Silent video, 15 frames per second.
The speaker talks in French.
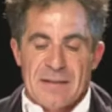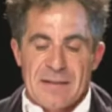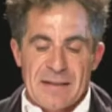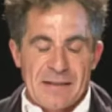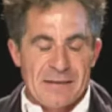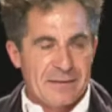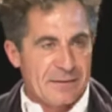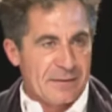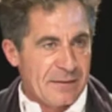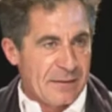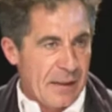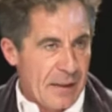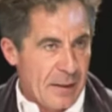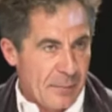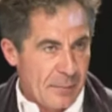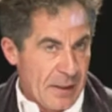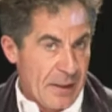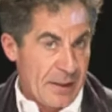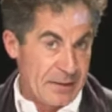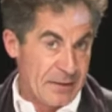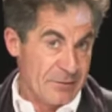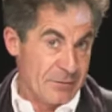Il a écrit
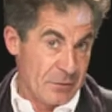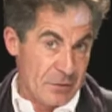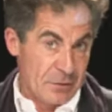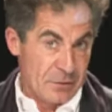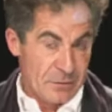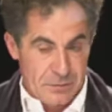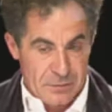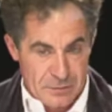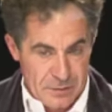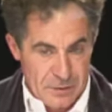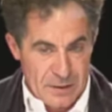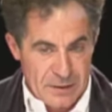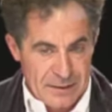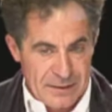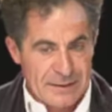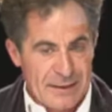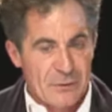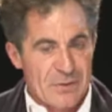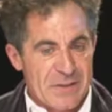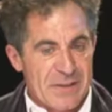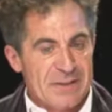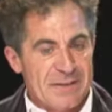un, livre euh, il y a
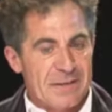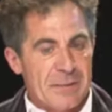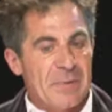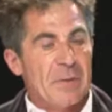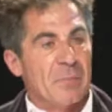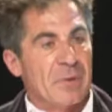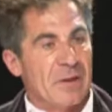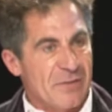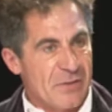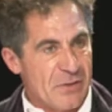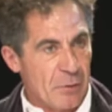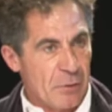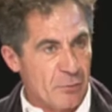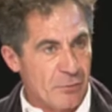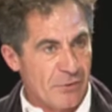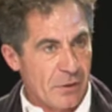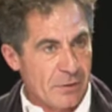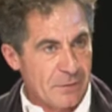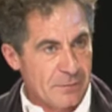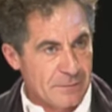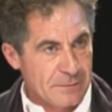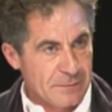quelques années qui s'appelait Une brève histoire du
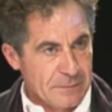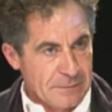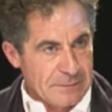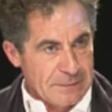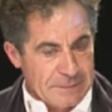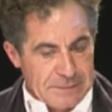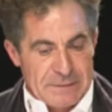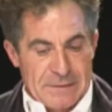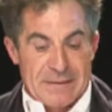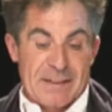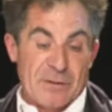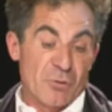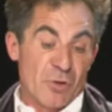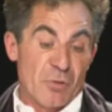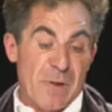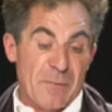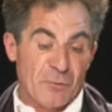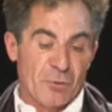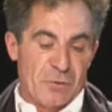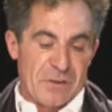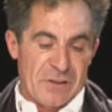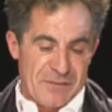temps. Et c'est toujours le même
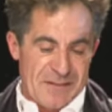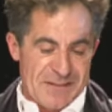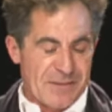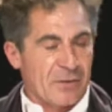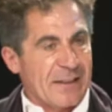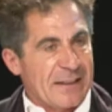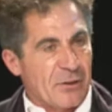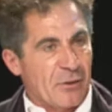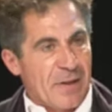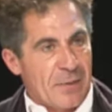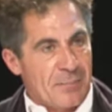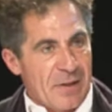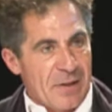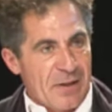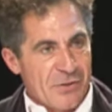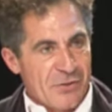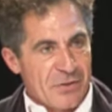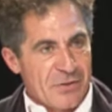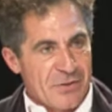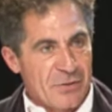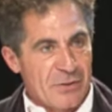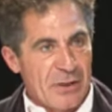truc, il fait 180 pages
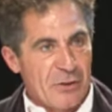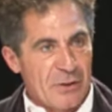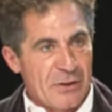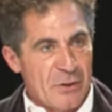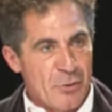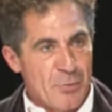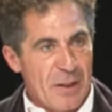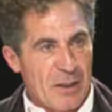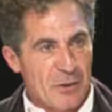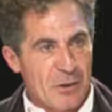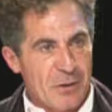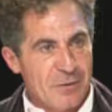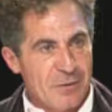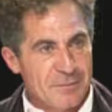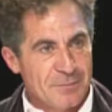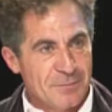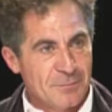sur la théorie des supercordes.